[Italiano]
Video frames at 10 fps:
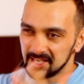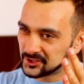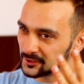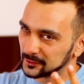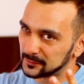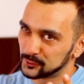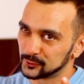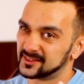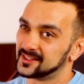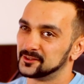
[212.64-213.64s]
10 volte più
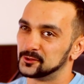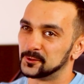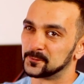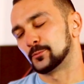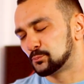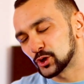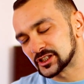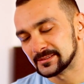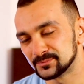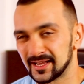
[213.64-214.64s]
contento. Ah, può
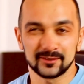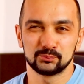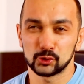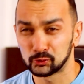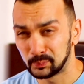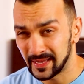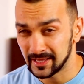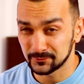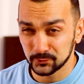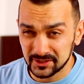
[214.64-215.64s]
sembrare un po'
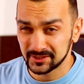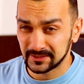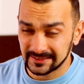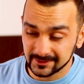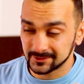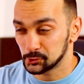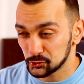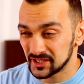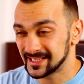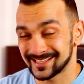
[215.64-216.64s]
superfluo essere
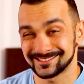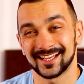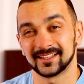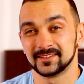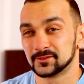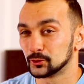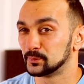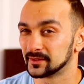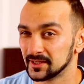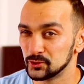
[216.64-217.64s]
così garrati solo
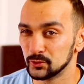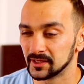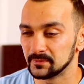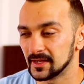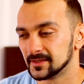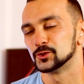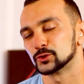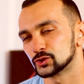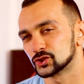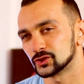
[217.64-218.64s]
per dei numeri, ma
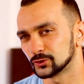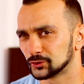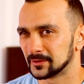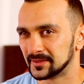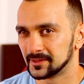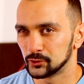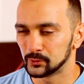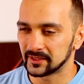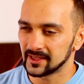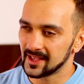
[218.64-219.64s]
non sono solamente dei
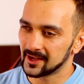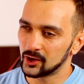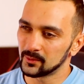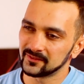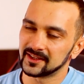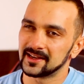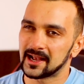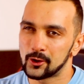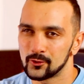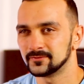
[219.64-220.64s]
numeri, è come avere
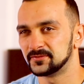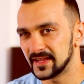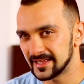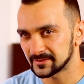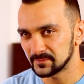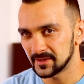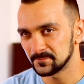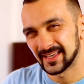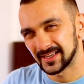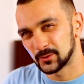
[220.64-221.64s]
la conferma
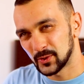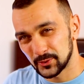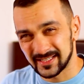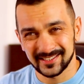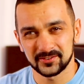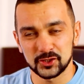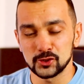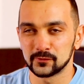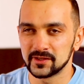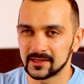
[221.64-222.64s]
che quello che stai
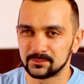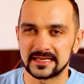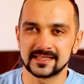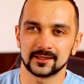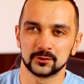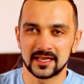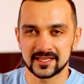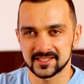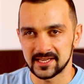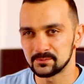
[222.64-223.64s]
facendo viene apprezzato da
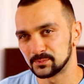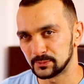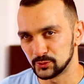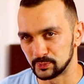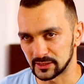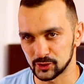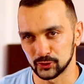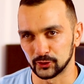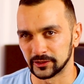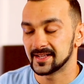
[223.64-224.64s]
sempre più
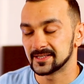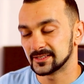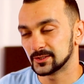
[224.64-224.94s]
persone. E